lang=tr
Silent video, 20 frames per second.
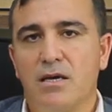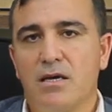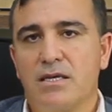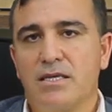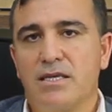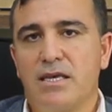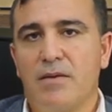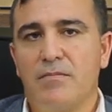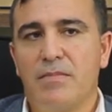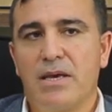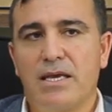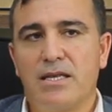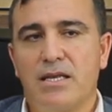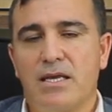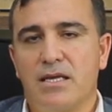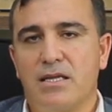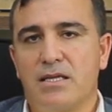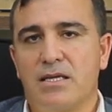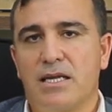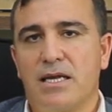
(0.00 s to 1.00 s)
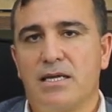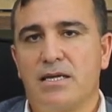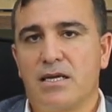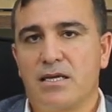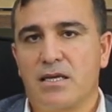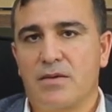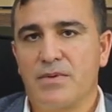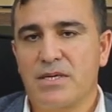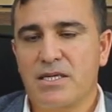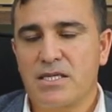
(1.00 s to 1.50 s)
Yeme ile ilgili
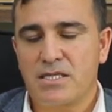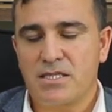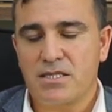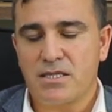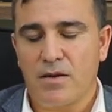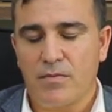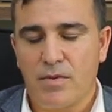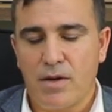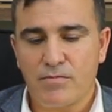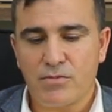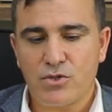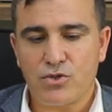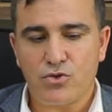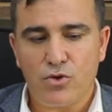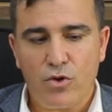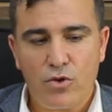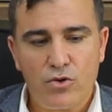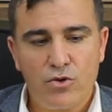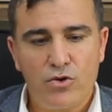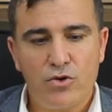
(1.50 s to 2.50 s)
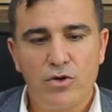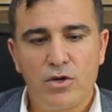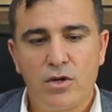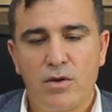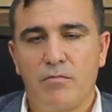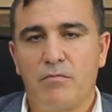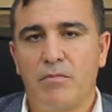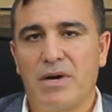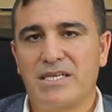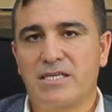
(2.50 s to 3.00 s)
herhangi bir kısıtlamamız yok.
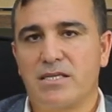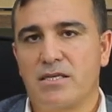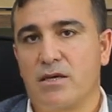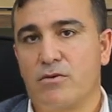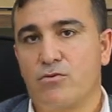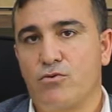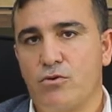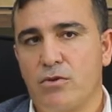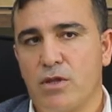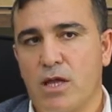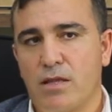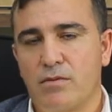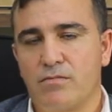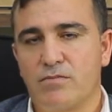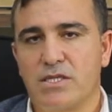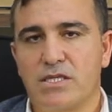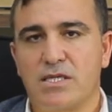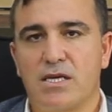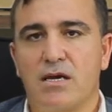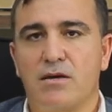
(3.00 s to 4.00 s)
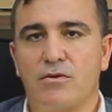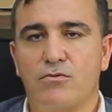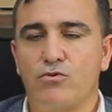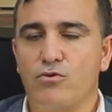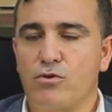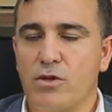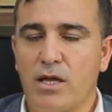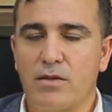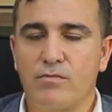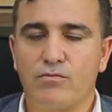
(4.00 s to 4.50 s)
Maske kullanmayacak,
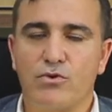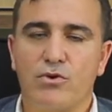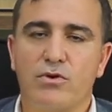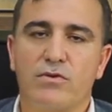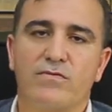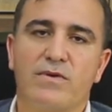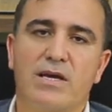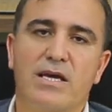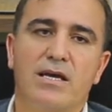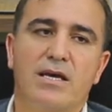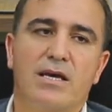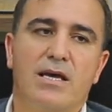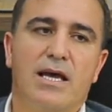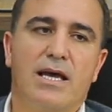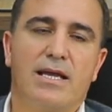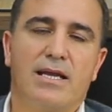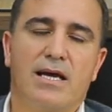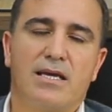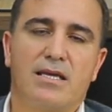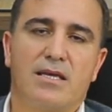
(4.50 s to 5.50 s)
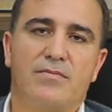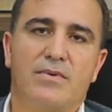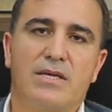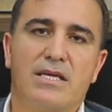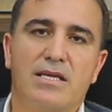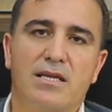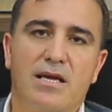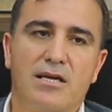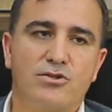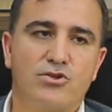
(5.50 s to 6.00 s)
kullanmıyor ve herhangi bir
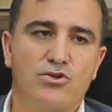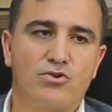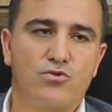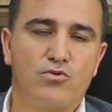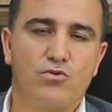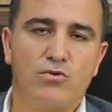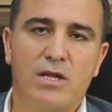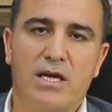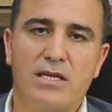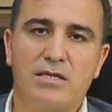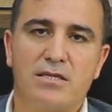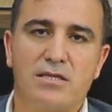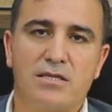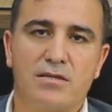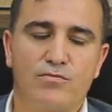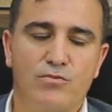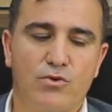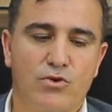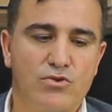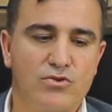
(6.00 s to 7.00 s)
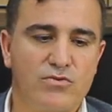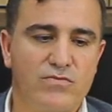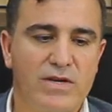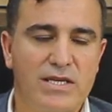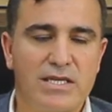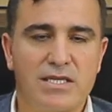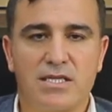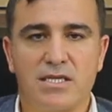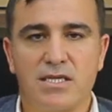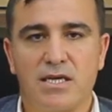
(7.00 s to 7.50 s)
ilaç kullandırtmıyoruz
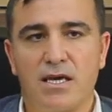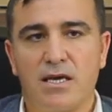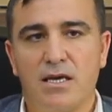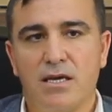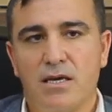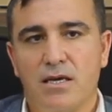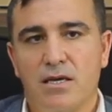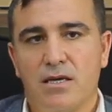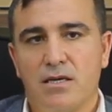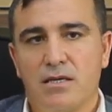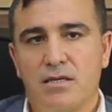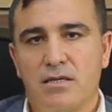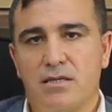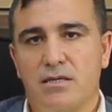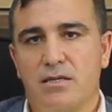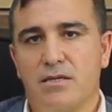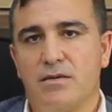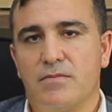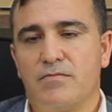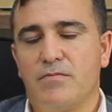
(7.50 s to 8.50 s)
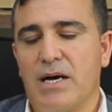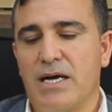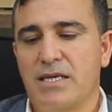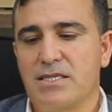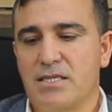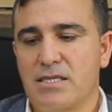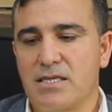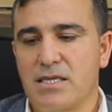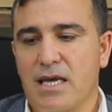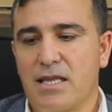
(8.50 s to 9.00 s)
vericiye. Ee,
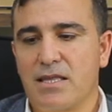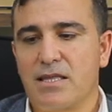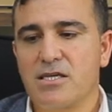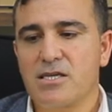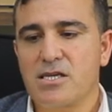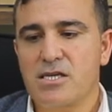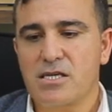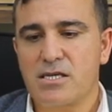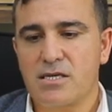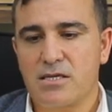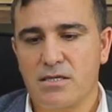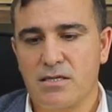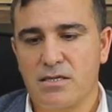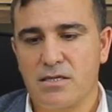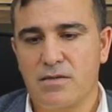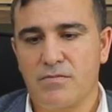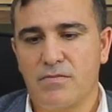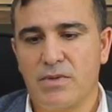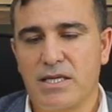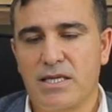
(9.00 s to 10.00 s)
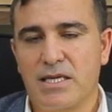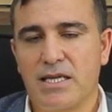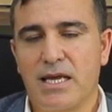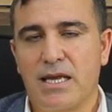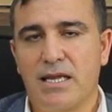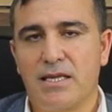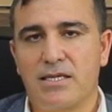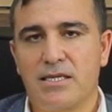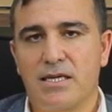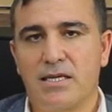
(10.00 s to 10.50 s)
bazı yanlış e,
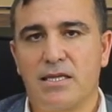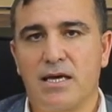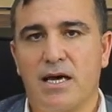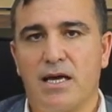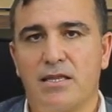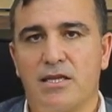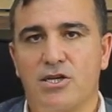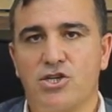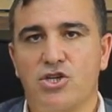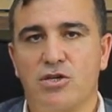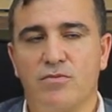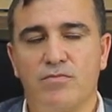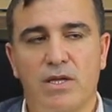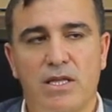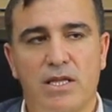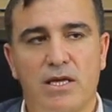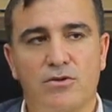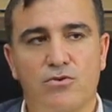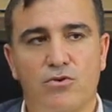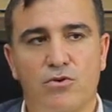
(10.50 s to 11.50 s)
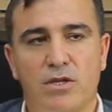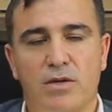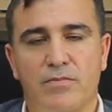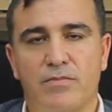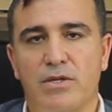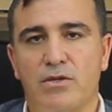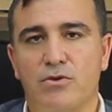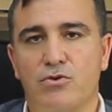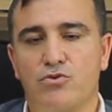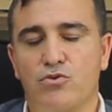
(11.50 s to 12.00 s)
bilgiler ya da anlaşılmalar
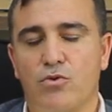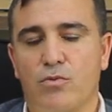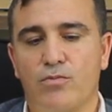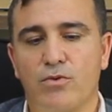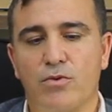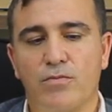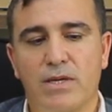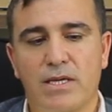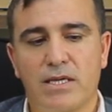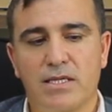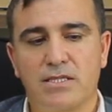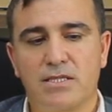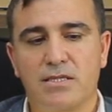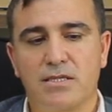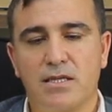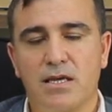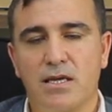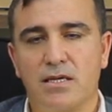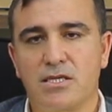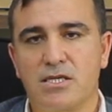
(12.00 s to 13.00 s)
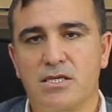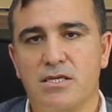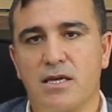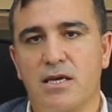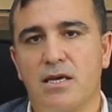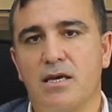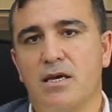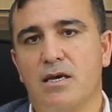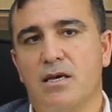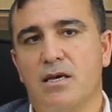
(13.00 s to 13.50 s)
olabiliyor toplum arasında.
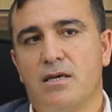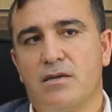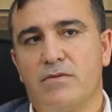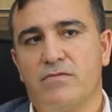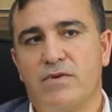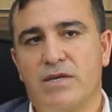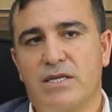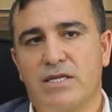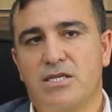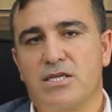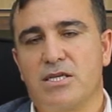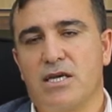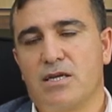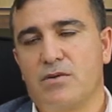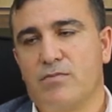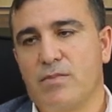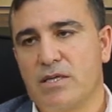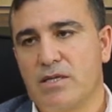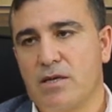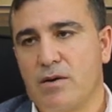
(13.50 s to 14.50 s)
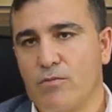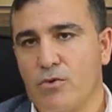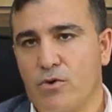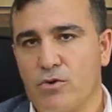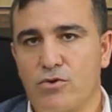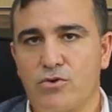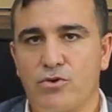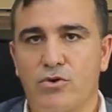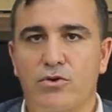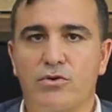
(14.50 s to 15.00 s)
İşte verici yarım adam
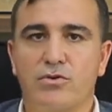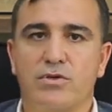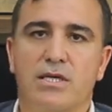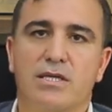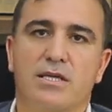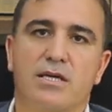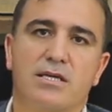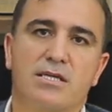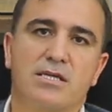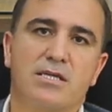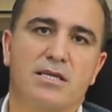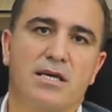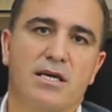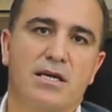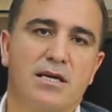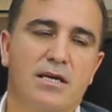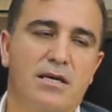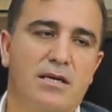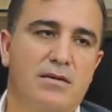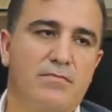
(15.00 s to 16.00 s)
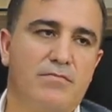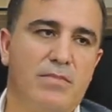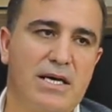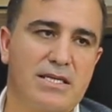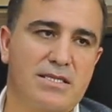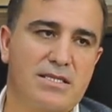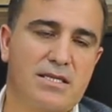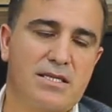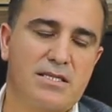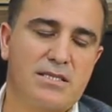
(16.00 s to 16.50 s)
oluyor ya da işte
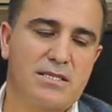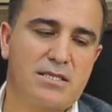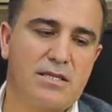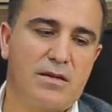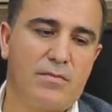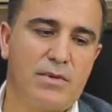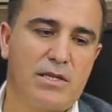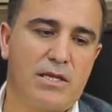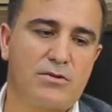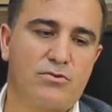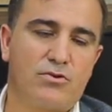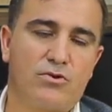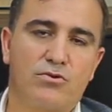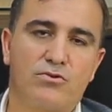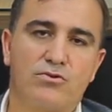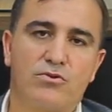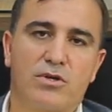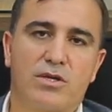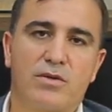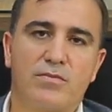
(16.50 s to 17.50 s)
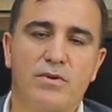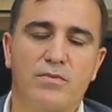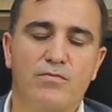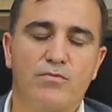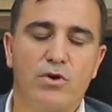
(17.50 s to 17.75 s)
bazı kısıtlamalar oluyor gibi.